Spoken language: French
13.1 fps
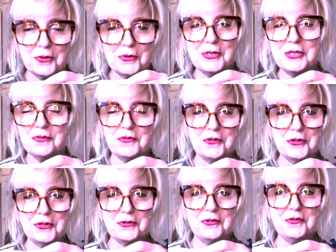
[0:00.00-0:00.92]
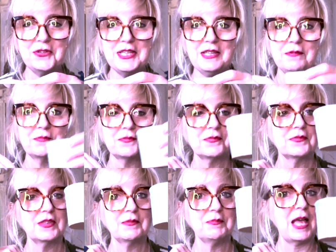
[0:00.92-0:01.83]
heureuse de vous retrouver.
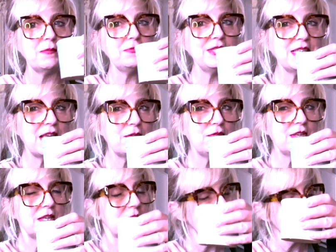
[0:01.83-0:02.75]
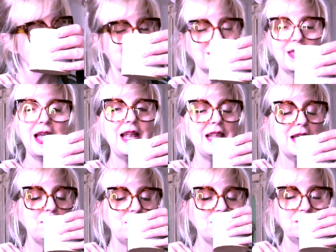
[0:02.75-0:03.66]
Un petit café Allez
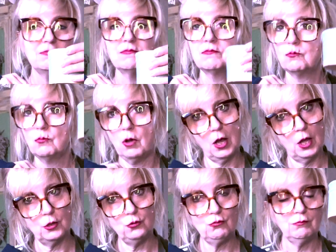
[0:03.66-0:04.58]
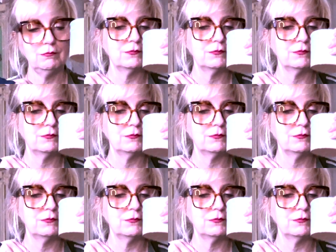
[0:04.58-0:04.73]
à vous À nous